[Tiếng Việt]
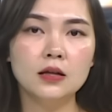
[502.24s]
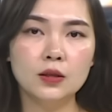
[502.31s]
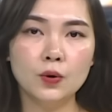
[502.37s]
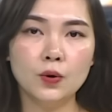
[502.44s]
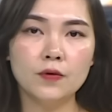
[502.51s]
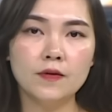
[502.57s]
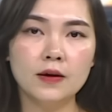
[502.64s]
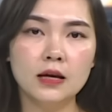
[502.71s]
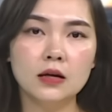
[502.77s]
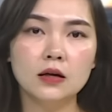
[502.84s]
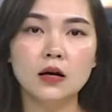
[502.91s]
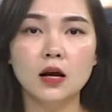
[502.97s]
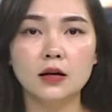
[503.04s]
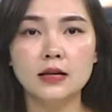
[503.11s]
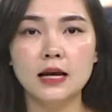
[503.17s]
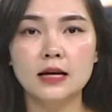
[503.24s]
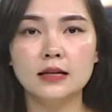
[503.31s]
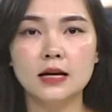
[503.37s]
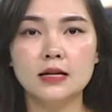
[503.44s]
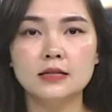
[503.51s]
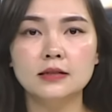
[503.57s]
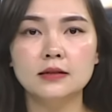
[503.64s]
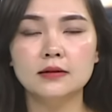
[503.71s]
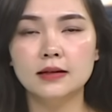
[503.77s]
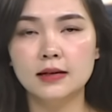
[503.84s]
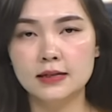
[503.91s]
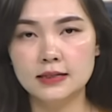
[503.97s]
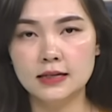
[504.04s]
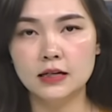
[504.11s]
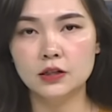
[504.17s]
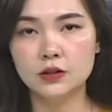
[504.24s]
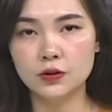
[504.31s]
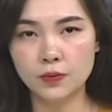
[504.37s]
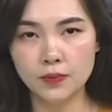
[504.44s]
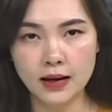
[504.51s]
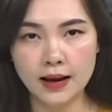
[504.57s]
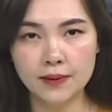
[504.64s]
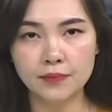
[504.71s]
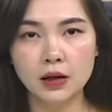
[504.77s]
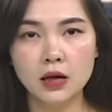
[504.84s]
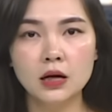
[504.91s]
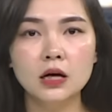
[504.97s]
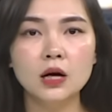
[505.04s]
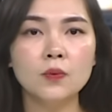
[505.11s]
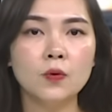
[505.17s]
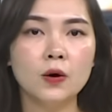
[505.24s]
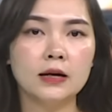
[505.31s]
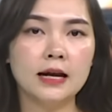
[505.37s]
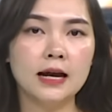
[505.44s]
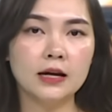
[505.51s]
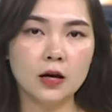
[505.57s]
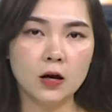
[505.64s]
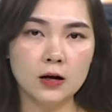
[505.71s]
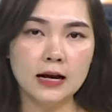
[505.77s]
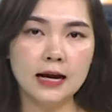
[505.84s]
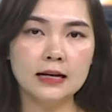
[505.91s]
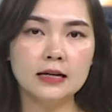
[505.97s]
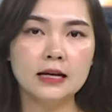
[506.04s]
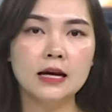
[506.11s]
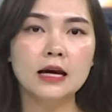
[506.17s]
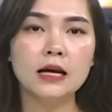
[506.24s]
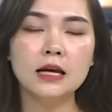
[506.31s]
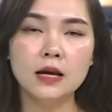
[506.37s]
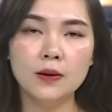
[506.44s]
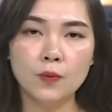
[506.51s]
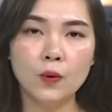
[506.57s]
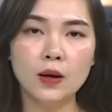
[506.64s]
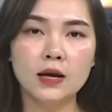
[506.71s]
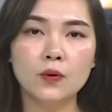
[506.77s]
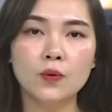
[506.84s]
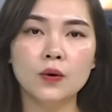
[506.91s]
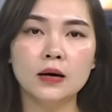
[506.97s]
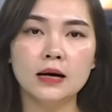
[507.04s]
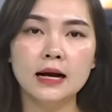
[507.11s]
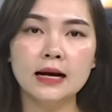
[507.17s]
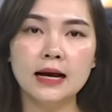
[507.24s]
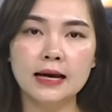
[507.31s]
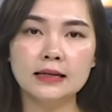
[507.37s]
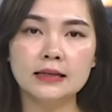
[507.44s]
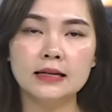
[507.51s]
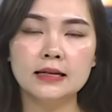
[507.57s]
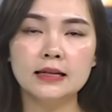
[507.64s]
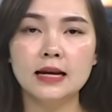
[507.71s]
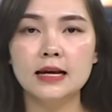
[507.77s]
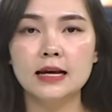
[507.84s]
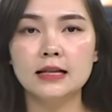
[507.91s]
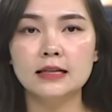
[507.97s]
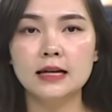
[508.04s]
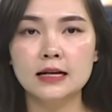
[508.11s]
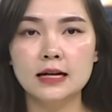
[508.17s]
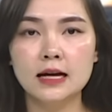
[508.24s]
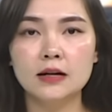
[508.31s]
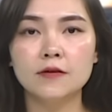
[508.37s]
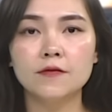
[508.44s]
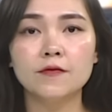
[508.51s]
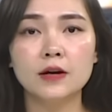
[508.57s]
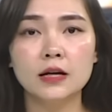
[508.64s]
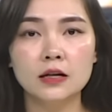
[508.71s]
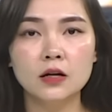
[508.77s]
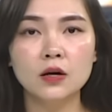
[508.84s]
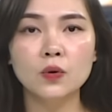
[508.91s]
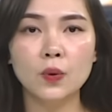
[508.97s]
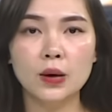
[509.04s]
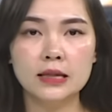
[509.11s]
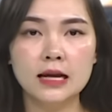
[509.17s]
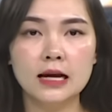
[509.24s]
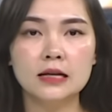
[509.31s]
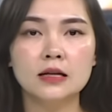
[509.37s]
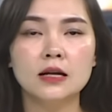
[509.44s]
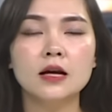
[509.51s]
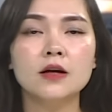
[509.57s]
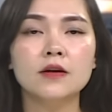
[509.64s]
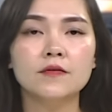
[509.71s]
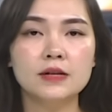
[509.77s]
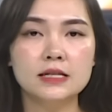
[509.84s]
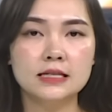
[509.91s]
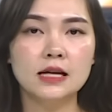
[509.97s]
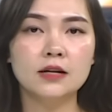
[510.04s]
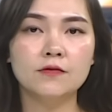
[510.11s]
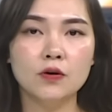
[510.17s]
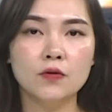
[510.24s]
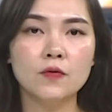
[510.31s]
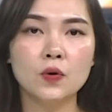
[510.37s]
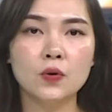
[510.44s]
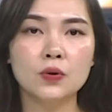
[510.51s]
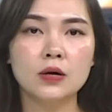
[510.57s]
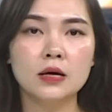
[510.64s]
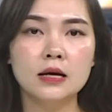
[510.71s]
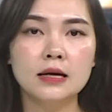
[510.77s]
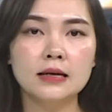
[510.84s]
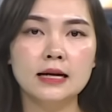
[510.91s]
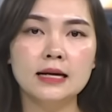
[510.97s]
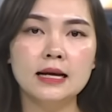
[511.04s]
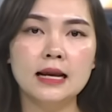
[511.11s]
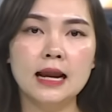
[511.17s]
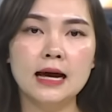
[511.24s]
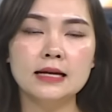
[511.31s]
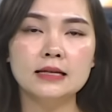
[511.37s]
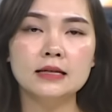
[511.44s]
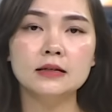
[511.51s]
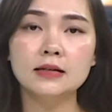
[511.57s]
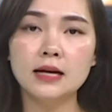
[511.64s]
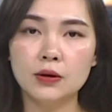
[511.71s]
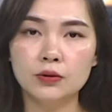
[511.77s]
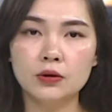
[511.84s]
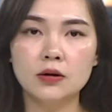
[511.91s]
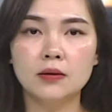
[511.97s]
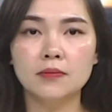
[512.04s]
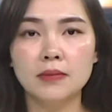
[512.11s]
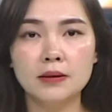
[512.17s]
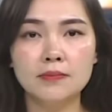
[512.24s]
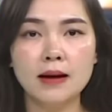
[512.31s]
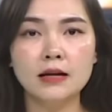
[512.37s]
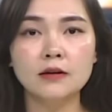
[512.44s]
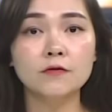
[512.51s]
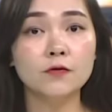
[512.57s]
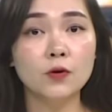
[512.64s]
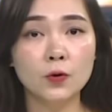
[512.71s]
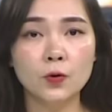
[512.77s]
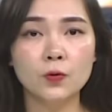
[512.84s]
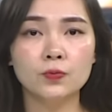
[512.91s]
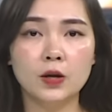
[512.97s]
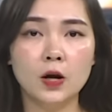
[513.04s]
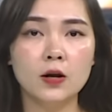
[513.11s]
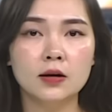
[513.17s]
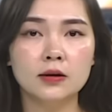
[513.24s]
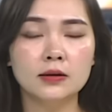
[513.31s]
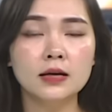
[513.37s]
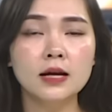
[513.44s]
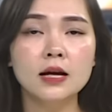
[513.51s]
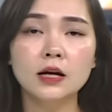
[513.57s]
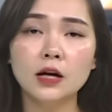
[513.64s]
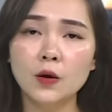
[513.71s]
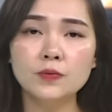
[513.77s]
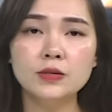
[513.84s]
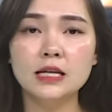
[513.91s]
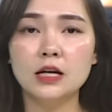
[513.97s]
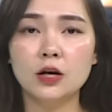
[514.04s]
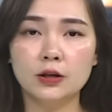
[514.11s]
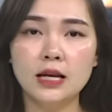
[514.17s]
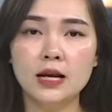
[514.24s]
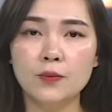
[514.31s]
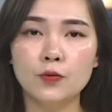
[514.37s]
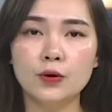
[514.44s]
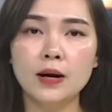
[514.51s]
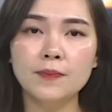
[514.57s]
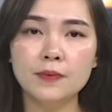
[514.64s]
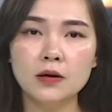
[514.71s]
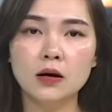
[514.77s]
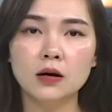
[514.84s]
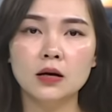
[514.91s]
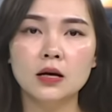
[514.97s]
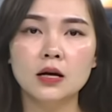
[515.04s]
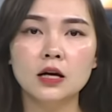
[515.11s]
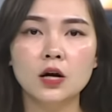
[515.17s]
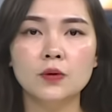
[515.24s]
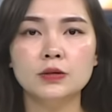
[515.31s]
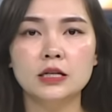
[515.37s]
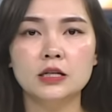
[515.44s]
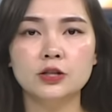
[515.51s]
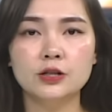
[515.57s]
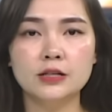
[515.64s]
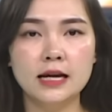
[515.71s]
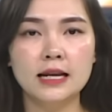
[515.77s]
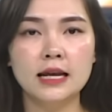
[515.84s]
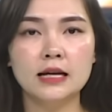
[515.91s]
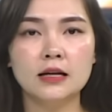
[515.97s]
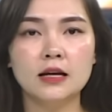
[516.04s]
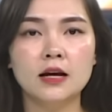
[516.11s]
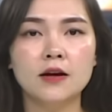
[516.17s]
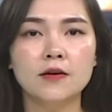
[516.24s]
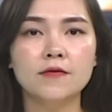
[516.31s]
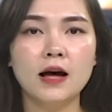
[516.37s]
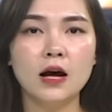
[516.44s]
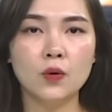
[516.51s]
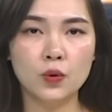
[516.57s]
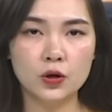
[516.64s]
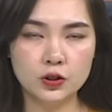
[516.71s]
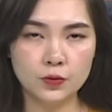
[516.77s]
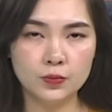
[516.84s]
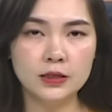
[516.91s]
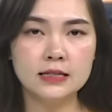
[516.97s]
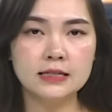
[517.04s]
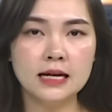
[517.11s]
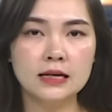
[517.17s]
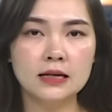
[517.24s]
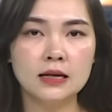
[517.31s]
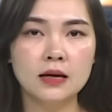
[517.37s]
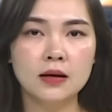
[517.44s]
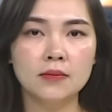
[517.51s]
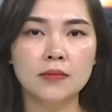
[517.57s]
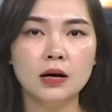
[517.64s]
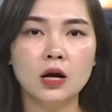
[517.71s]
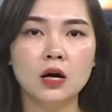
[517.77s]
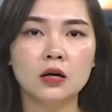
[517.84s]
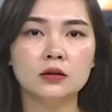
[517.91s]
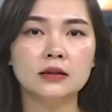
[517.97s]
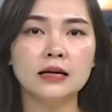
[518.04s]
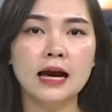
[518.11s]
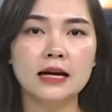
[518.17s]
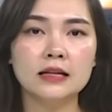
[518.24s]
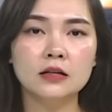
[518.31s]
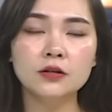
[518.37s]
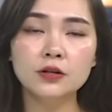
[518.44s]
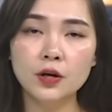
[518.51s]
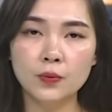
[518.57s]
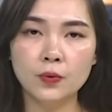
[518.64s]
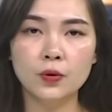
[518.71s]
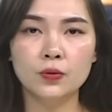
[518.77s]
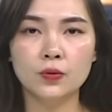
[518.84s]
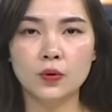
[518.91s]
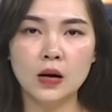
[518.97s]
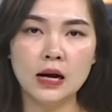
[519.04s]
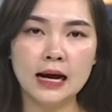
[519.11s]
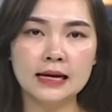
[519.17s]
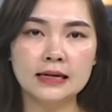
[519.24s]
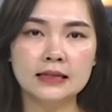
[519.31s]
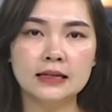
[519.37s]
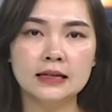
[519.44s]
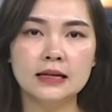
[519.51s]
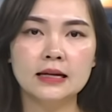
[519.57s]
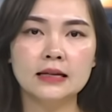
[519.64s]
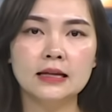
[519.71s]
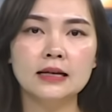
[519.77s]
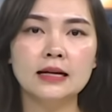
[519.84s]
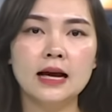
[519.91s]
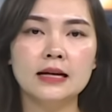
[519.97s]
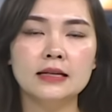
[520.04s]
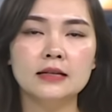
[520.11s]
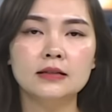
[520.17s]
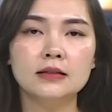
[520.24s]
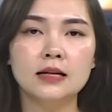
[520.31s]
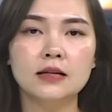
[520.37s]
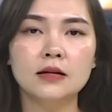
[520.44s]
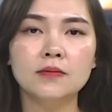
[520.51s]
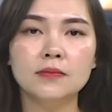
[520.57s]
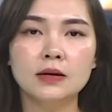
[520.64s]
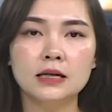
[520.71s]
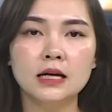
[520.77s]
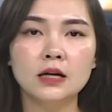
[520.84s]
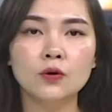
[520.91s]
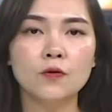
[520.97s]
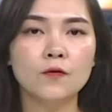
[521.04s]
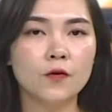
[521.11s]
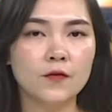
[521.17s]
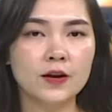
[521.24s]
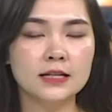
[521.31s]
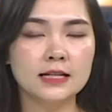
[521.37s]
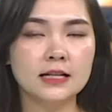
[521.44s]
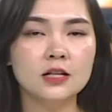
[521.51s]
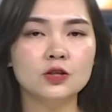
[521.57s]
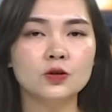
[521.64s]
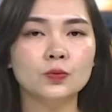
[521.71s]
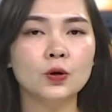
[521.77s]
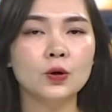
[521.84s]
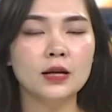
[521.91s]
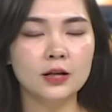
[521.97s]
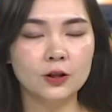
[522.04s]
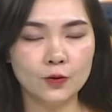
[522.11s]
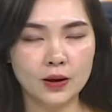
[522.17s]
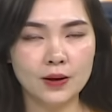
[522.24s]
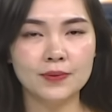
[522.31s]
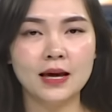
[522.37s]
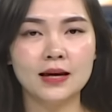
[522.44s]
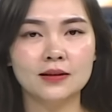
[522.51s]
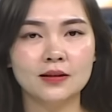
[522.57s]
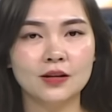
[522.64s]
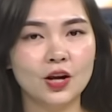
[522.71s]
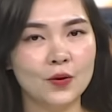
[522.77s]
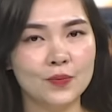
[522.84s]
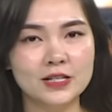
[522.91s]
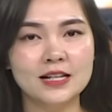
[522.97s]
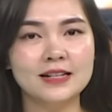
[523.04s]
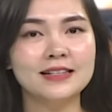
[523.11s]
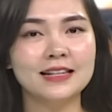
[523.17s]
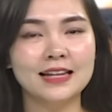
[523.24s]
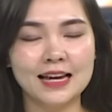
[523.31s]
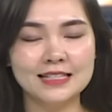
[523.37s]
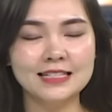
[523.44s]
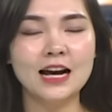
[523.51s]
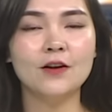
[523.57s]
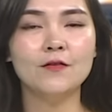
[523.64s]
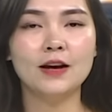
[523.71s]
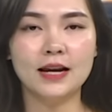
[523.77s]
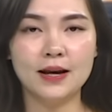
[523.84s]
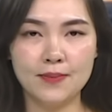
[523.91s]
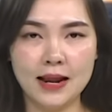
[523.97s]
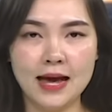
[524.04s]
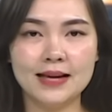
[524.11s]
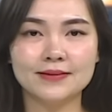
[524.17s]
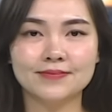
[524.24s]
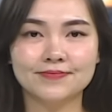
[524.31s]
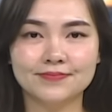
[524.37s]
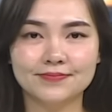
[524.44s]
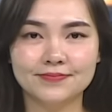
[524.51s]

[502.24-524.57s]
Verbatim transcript: Thưa quý vị, có thể thấy sự hy sinh dũng cảm, không quản ngại khó khăn, hiểm nguy của các anh thể hiện tinh thần vì nước quên thân, vì dân phục vụ, đã để lại những đau thương mất mát vô cùng to lớn, không gì có thể bù đắp được, không chỉ cho gia đình và quần chúng nhân dân, mà còn cả những đồng đội của các anh. Tất cả những tin tức mới nhất của vụ việc sẽ được chúng tôi liên tục cập nhật. Còn bây giờ xin kính chào và hẹn gặp lại.